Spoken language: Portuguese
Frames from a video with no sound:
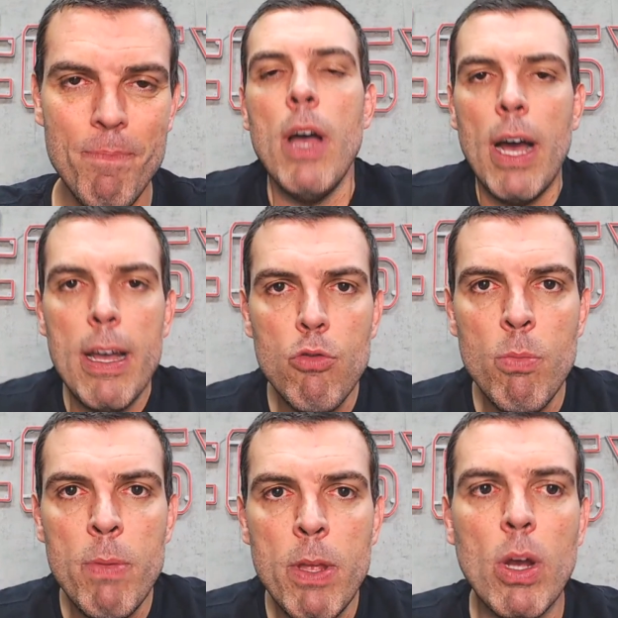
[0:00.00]

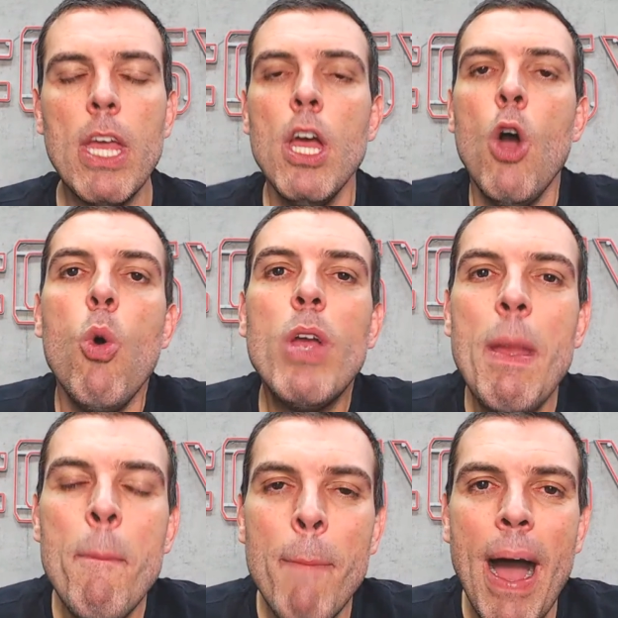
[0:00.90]
Resumindo aqui, o que
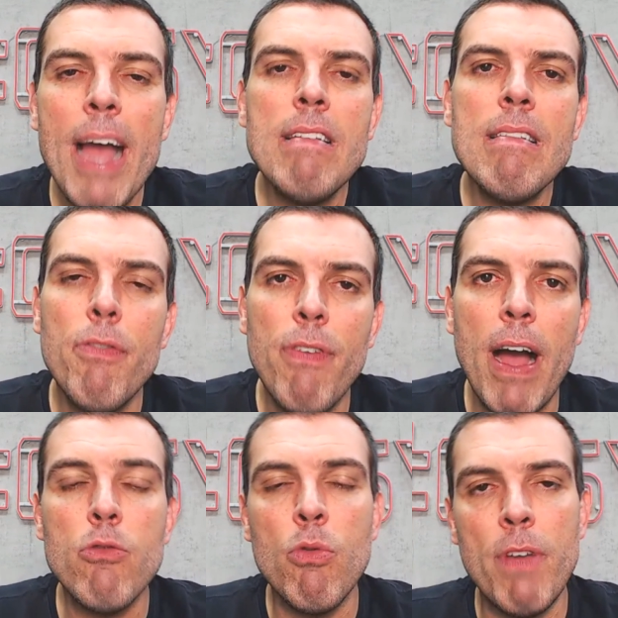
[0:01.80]
mais
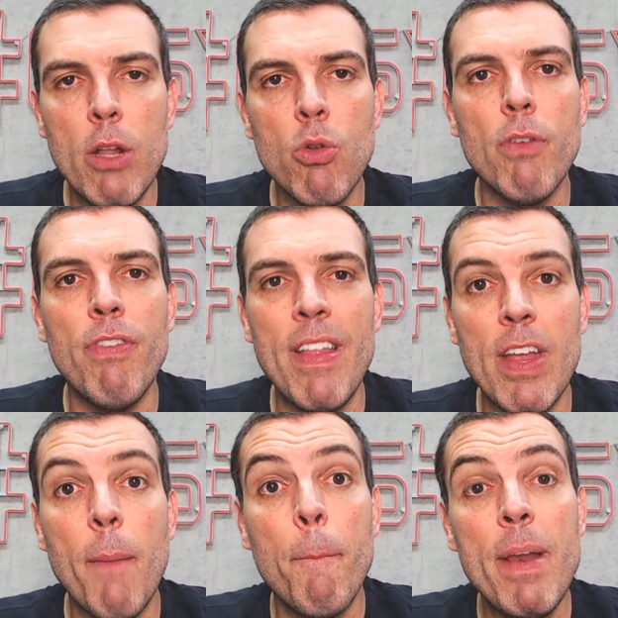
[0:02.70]
faz um vendedor
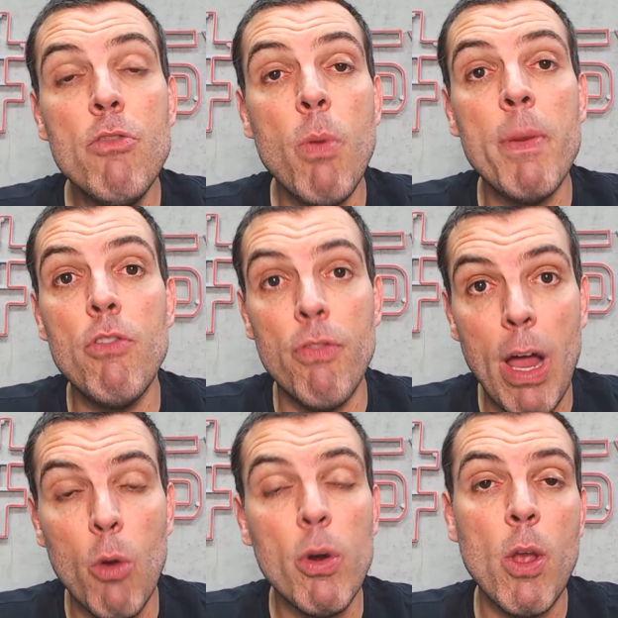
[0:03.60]
vender, principalmente
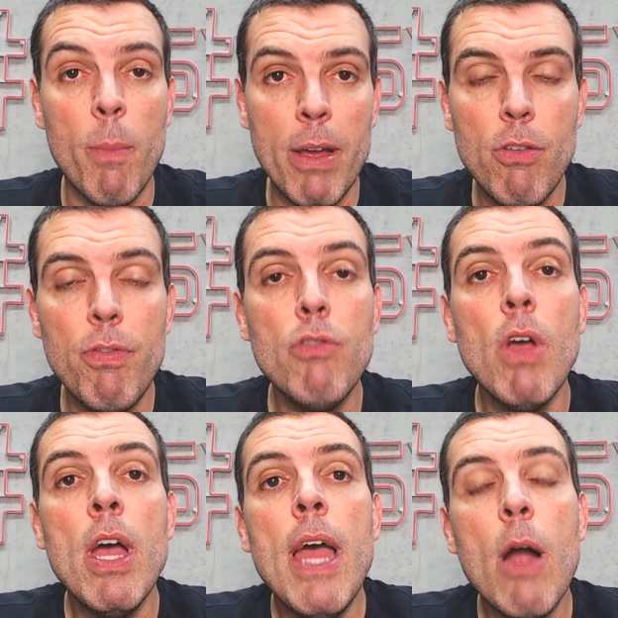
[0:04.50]
valor, que é o mais difícil,
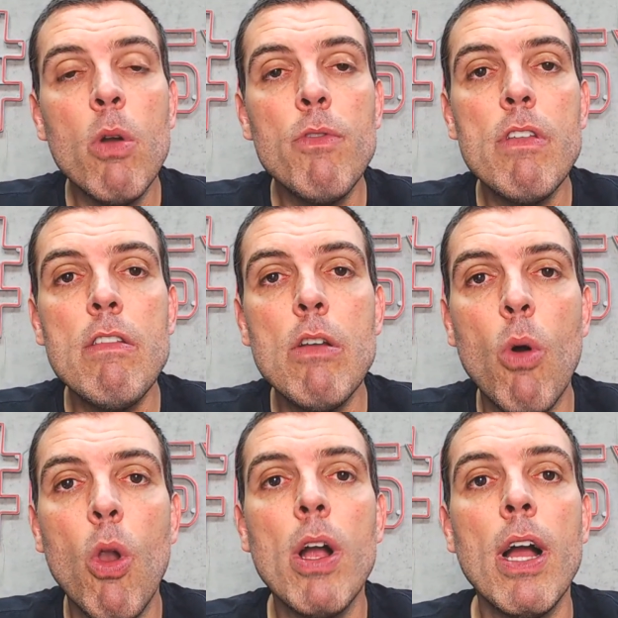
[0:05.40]
é quando você se
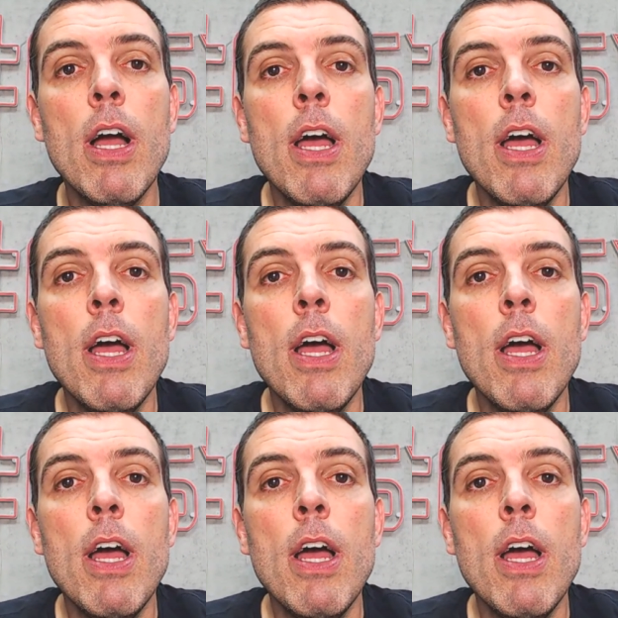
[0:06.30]
coloca